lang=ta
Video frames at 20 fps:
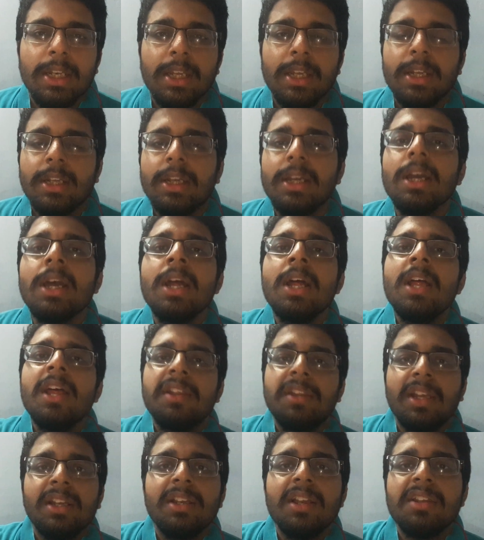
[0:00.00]
நிறைய இருக்குது
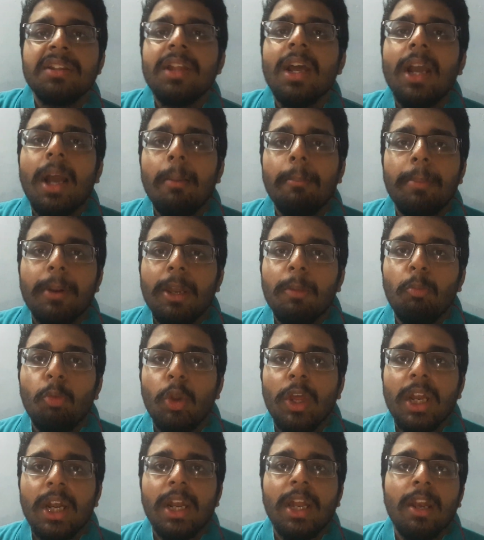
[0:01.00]
சிக்னஸ் தான் கம்பெனி
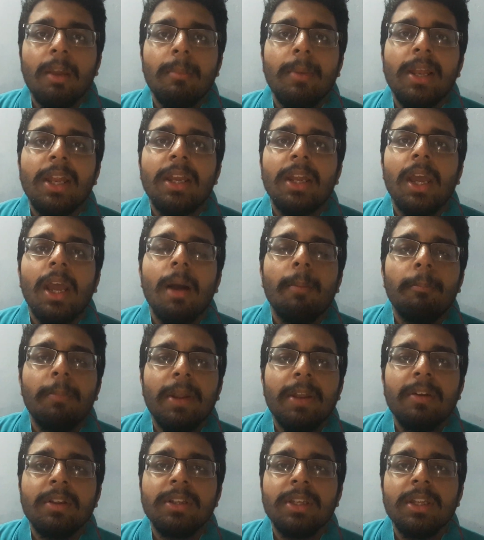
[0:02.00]
முடிகிற நிலைமையில் இருக்குது
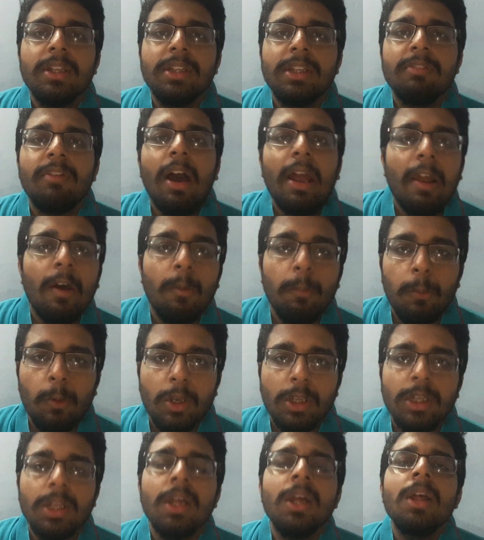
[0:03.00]
கம்பெனி வந்து திவாலாக
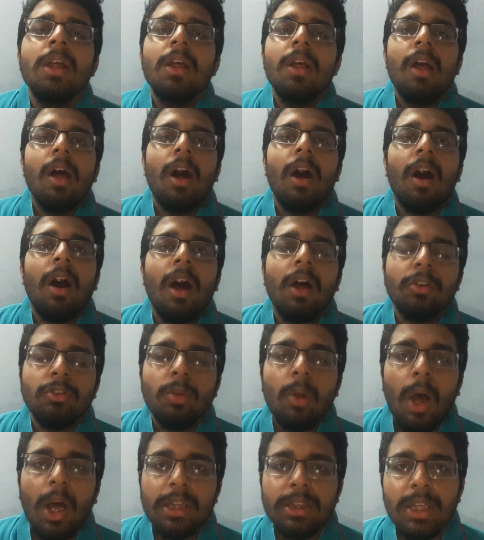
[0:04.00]
போகிறது ஸோ
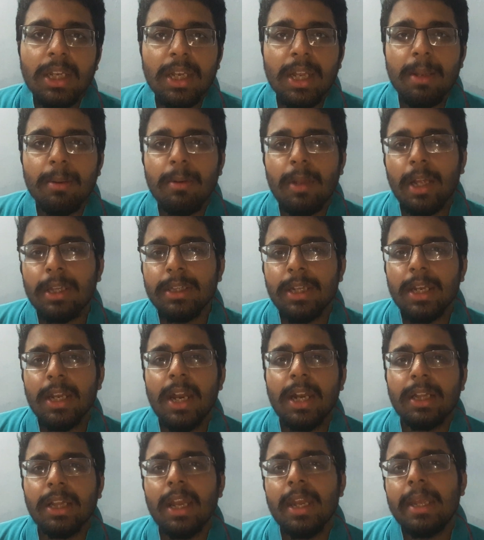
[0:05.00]
அந்த நேரம் அந்த
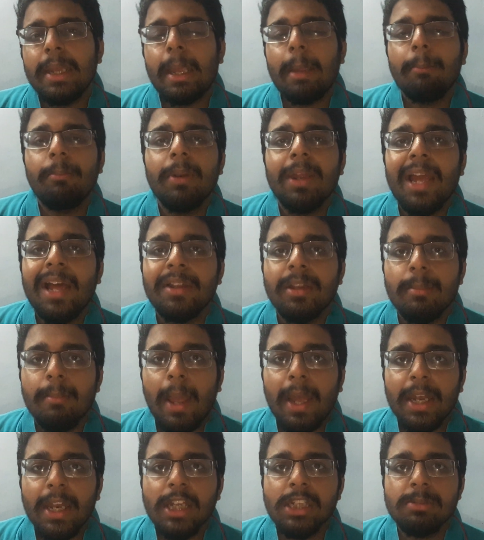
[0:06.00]
நேரத்தில் நீங்கள் எப்படி ஆஸ் அ
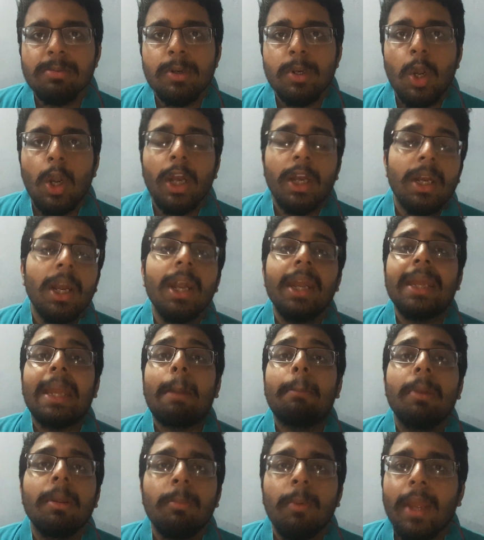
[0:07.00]
மேனேஜ்மெண்ட் ஆடிட்டராக நீங்கள்
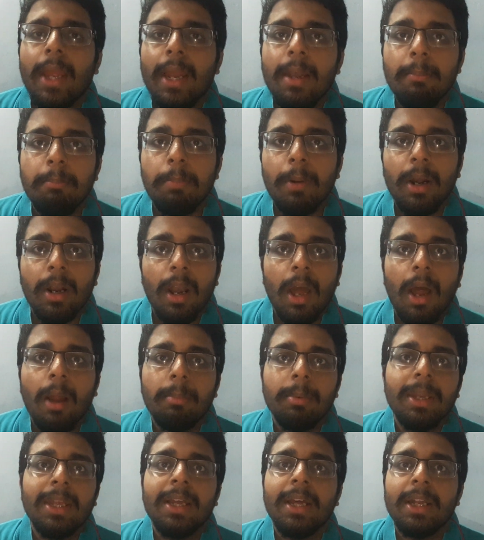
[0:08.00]
எப்படி போய் ஹெல்ப் பண்ணலாம்
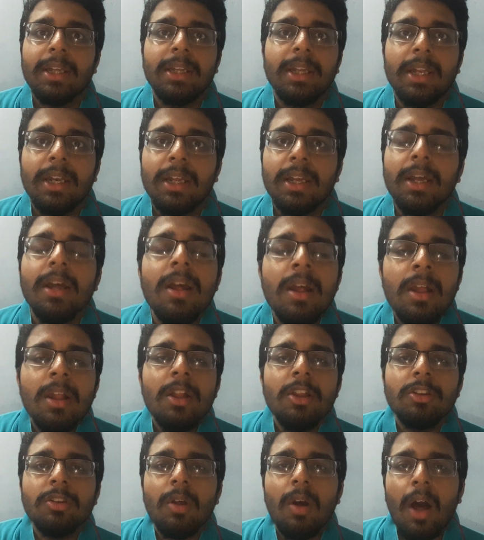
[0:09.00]
அப்படிங்கிறது இருக்குது
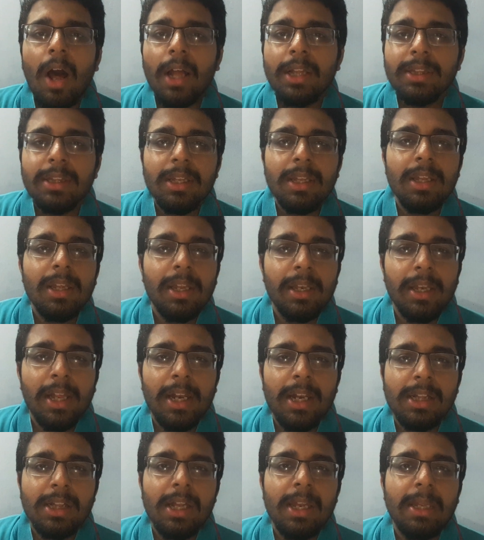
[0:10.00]
ஸோ அந்த
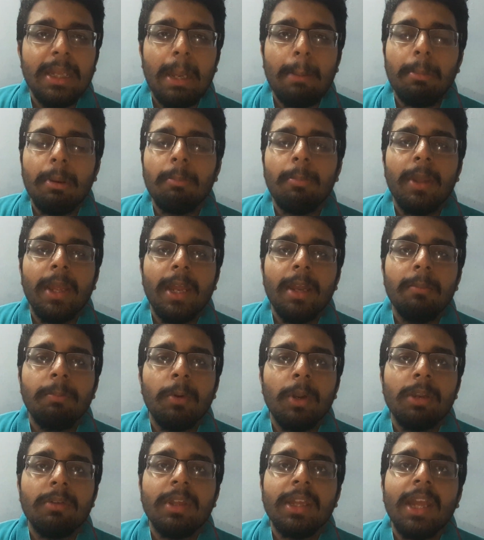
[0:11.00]
நேரத்தில் நீங்கள் எப்படி போய் ஹெல்ப்
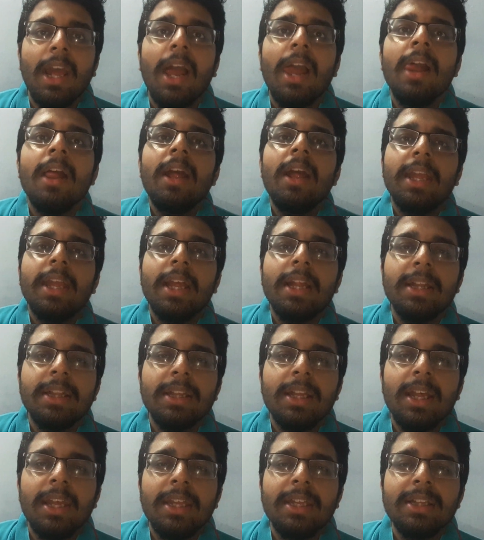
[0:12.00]
பண்ணுவீங்க
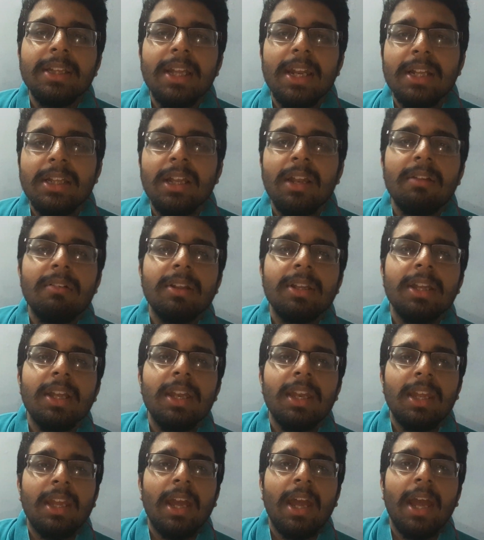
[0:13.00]
இந்த இந்த இடத்துல வந்து
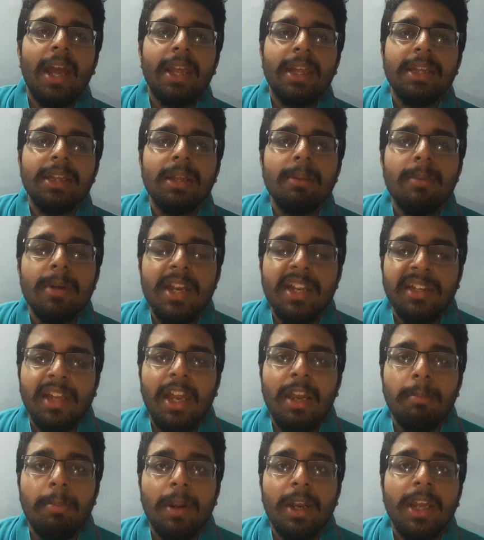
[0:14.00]
நீங்கள் இந்த மாதிரி
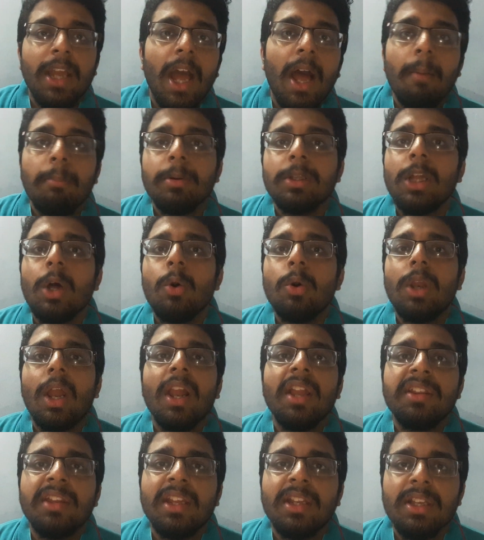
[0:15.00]
செயல்படுங்க அப்போ தான்
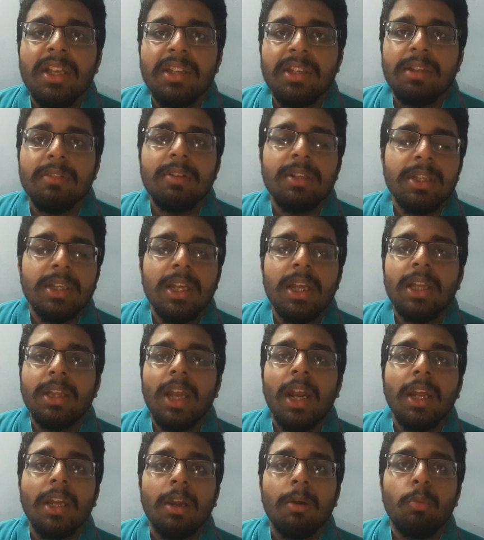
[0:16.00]
உங்களால் சிக்னஸை வந்து
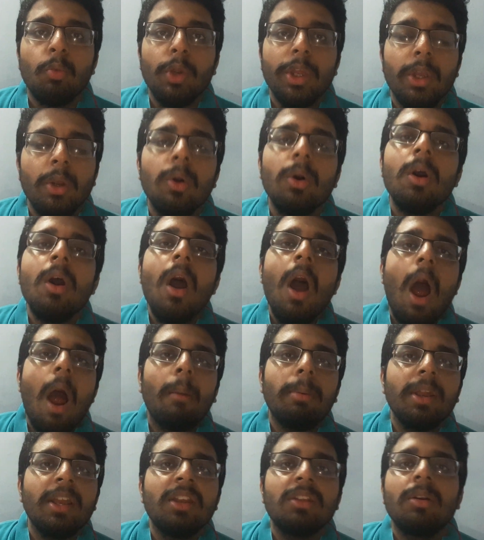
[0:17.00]
தடுக்க முடியும்
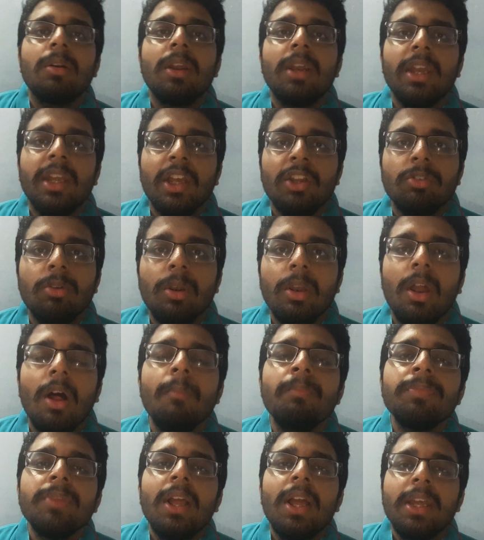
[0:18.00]
அப்படின்னு சொல்லிட்டு நீங்கள் சொல்லலாம்
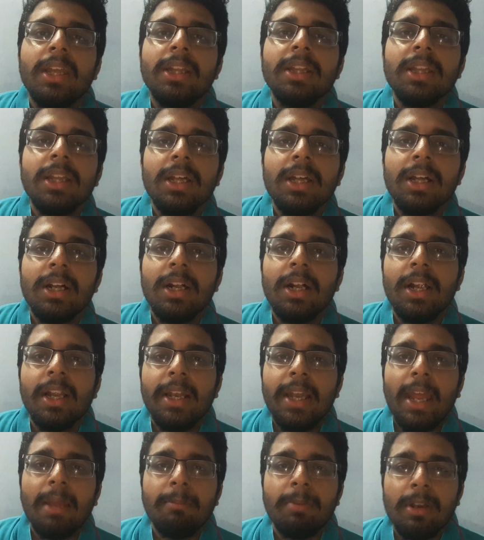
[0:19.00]
இந்த
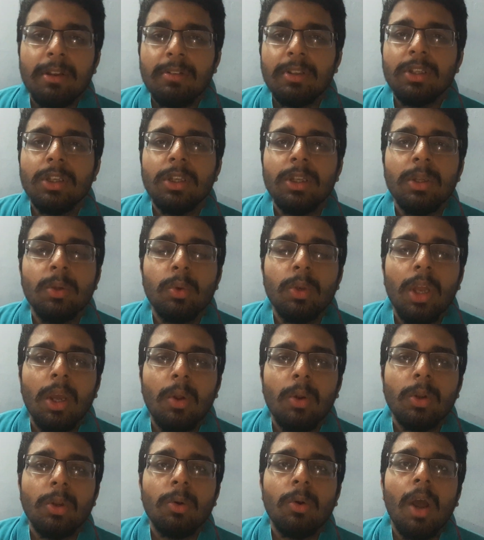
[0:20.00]
லேபரை வந்து உள்ளே
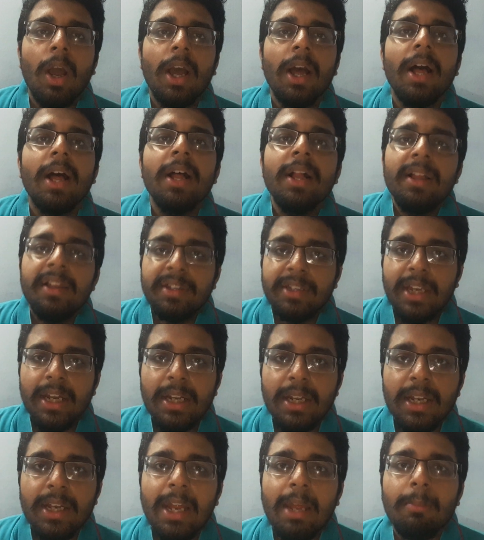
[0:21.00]
கொண்டு வாங்க
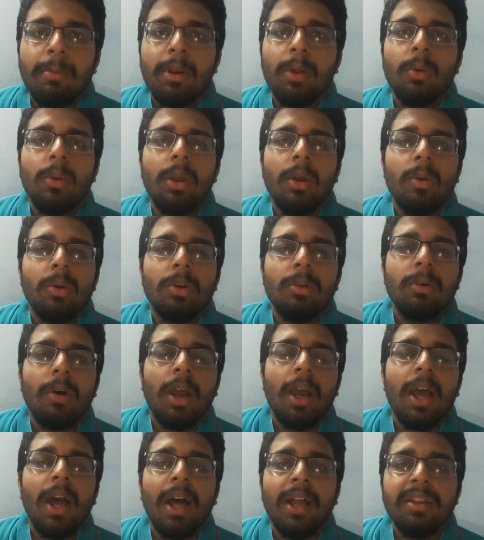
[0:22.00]
ஸ்கில்டு லேபரை உள்ளே கொண்டு
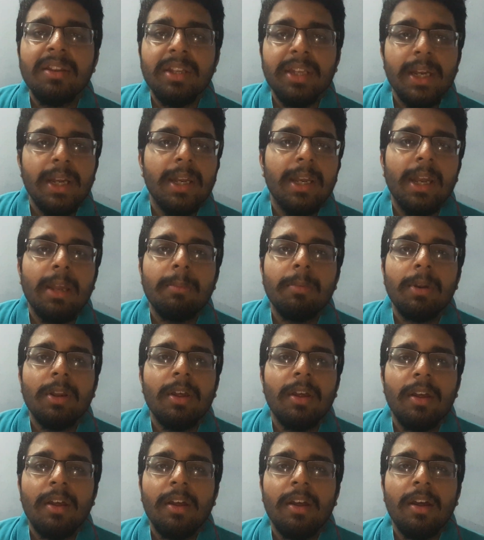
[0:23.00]
வாங்க அன்ஸ்கில்டு லேபரை